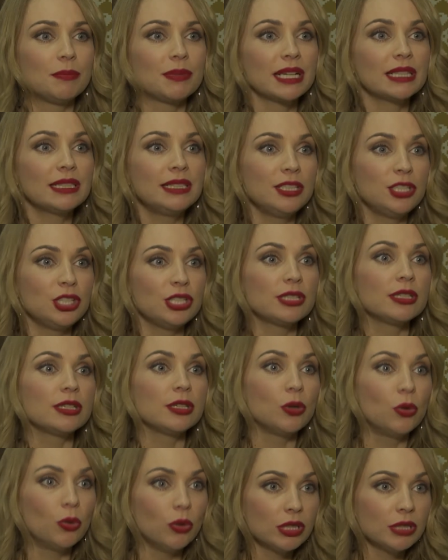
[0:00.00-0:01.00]

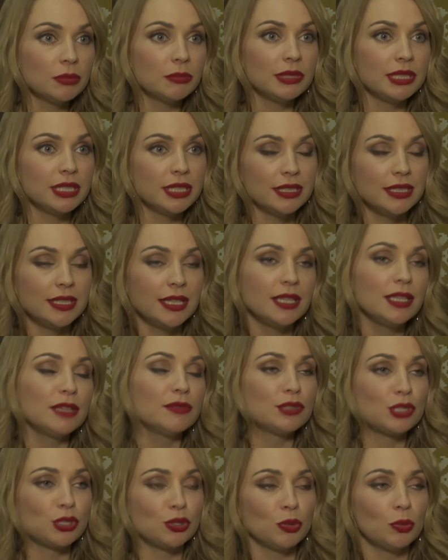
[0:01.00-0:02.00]
Практически год мы нигде
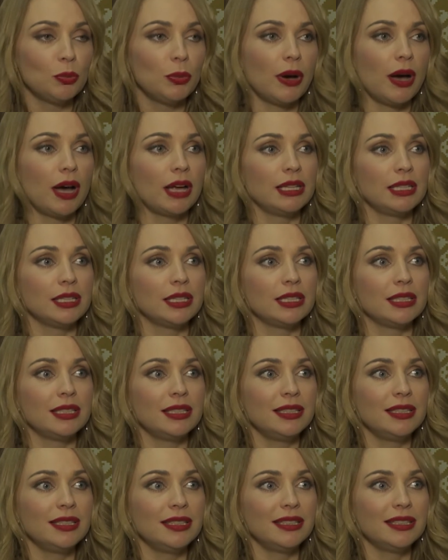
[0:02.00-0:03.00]
не выступали
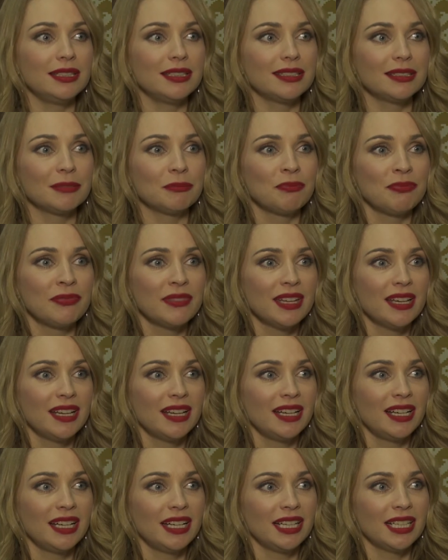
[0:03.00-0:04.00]
и
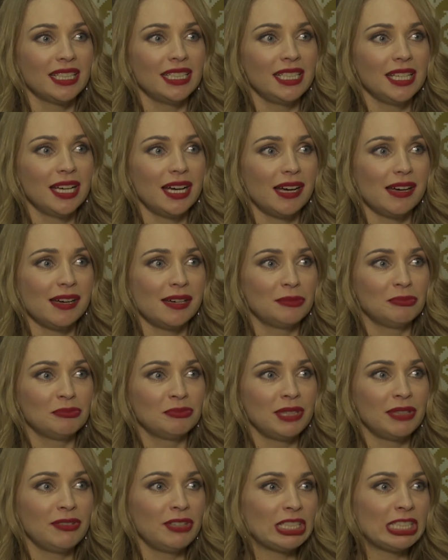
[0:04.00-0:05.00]
я,
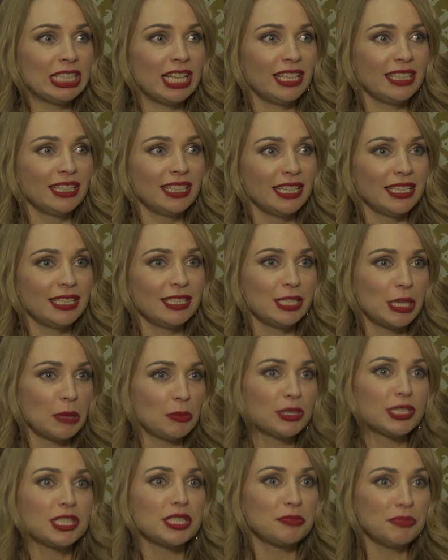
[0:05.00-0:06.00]
наверное, одна из
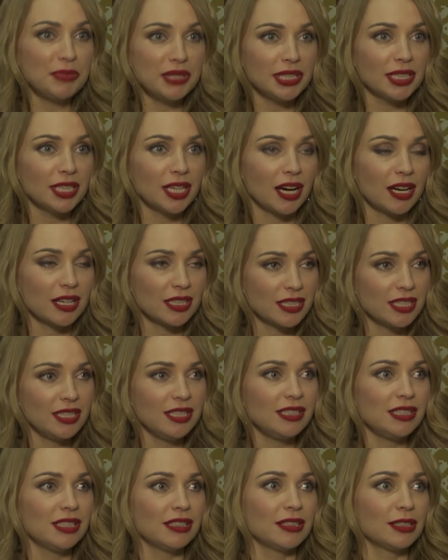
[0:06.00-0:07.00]
самых смелых
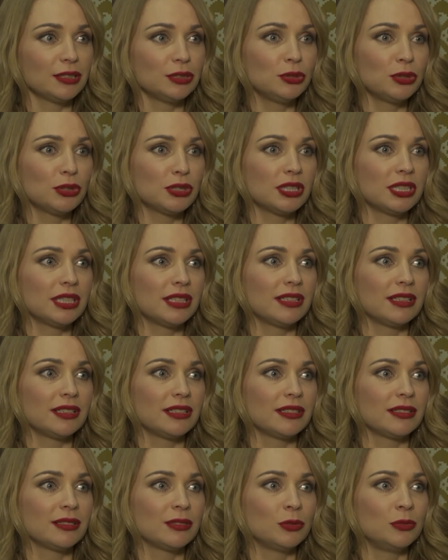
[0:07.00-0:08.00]
артисток,
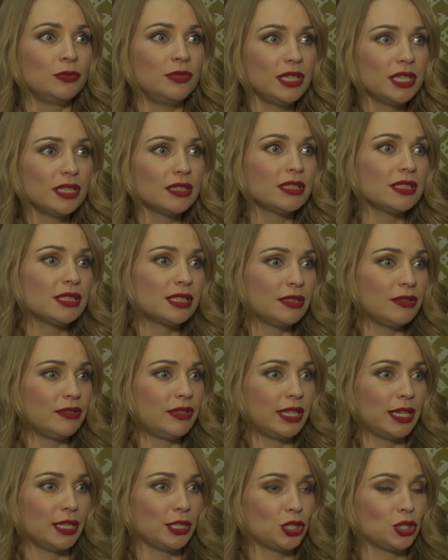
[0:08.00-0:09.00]
которая уверенно
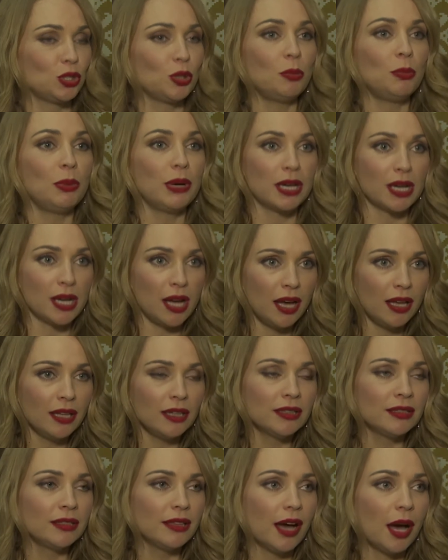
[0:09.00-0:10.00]
заявляет, что
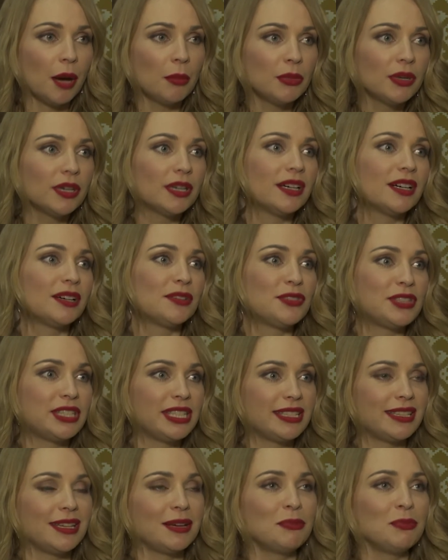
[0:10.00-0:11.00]
пора нам а,
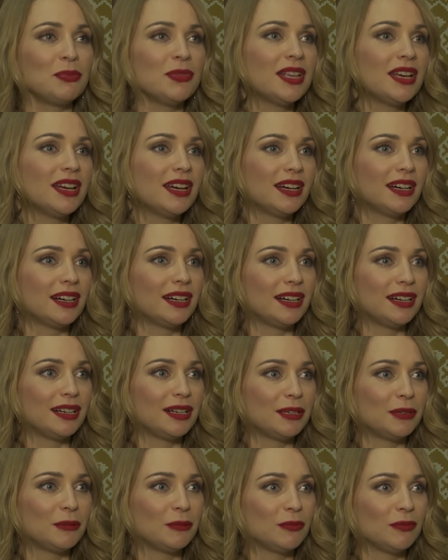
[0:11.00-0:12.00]
всем
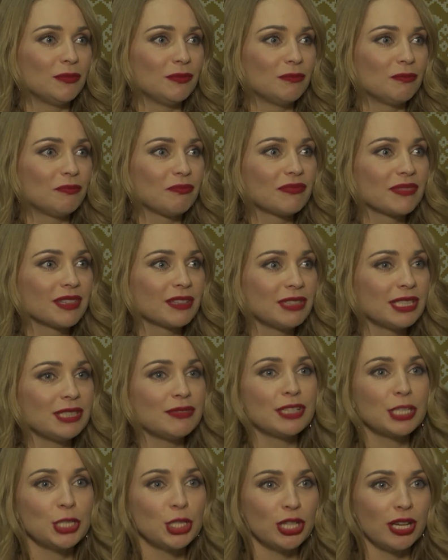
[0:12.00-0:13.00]
а,
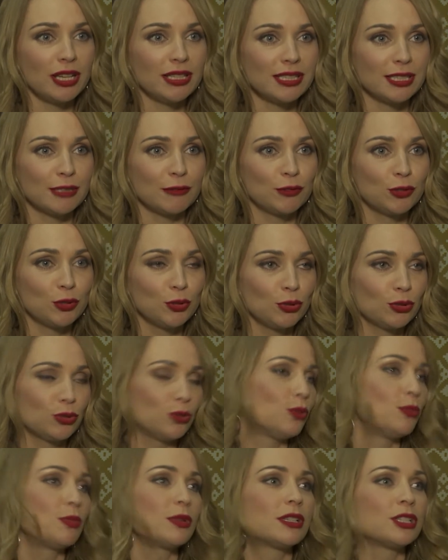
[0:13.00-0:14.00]
возвращаться в
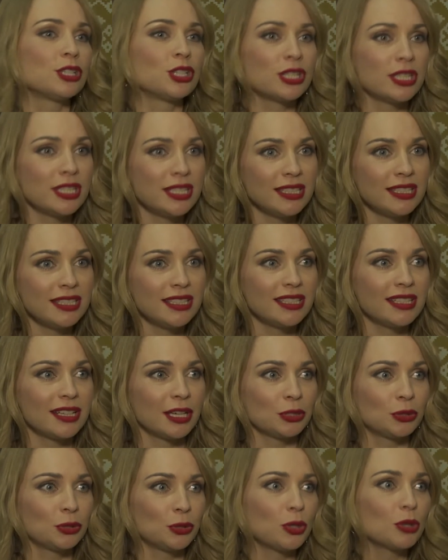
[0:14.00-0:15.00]
тот образ жизни, к
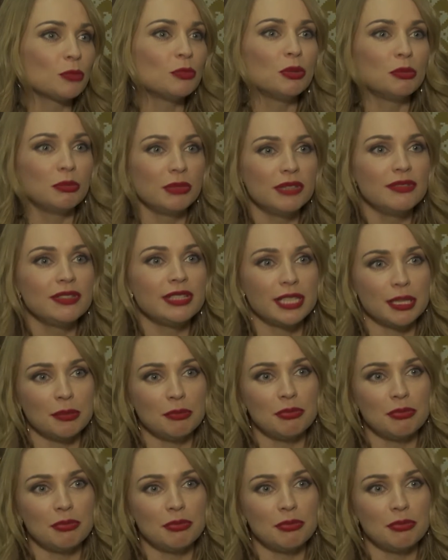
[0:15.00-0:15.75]
которому мы все